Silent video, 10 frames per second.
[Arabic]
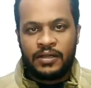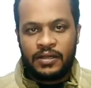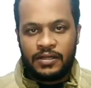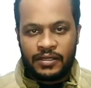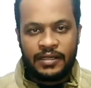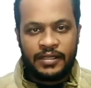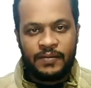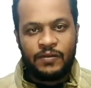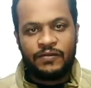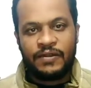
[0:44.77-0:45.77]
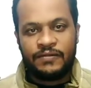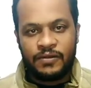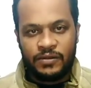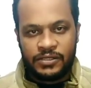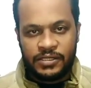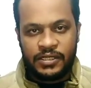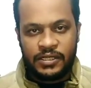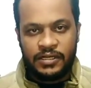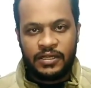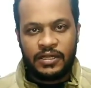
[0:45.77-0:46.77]
اللي تقدر تعمله في 2020
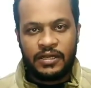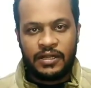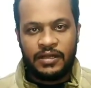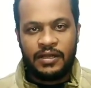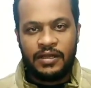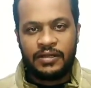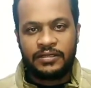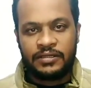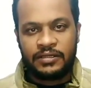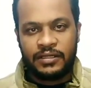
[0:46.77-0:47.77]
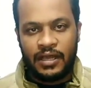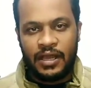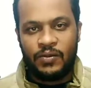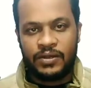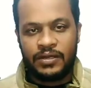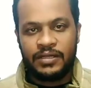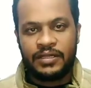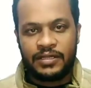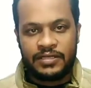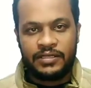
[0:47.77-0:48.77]
ان احنا تحاول ان
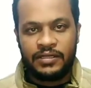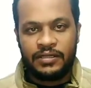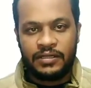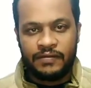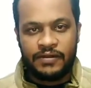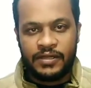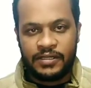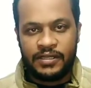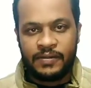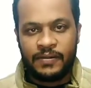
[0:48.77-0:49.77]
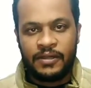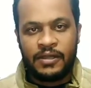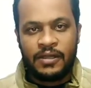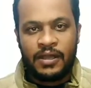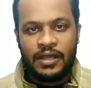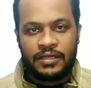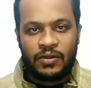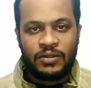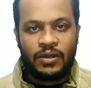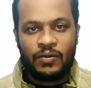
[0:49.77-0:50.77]
انت تسعد طفل يتيم حتى لو
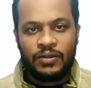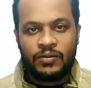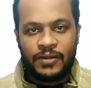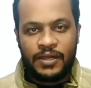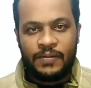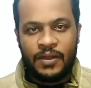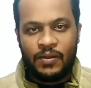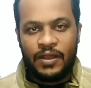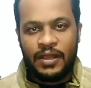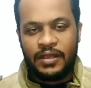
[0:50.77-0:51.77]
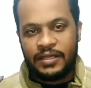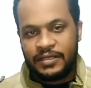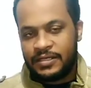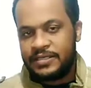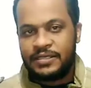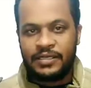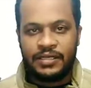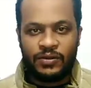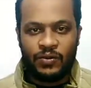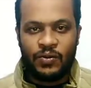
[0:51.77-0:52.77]
هتعوضه بلعبة او حاجة
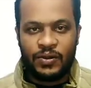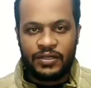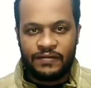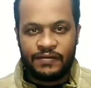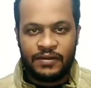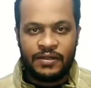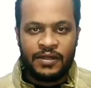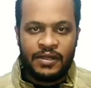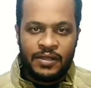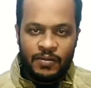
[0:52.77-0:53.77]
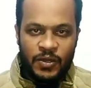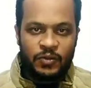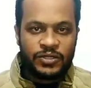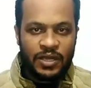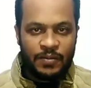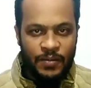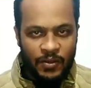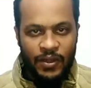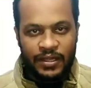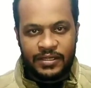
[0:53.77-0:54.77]
تنسيه ان هو طفل ملوش اب
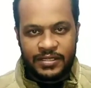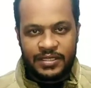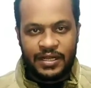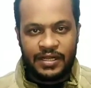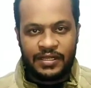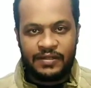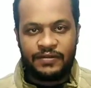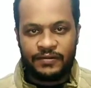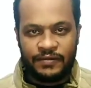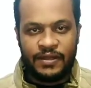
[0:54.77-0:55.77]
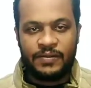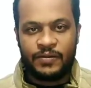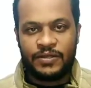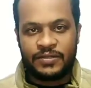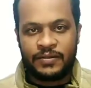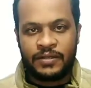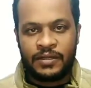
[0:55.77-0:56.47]
او حد يسأل عليه في اي مناسبة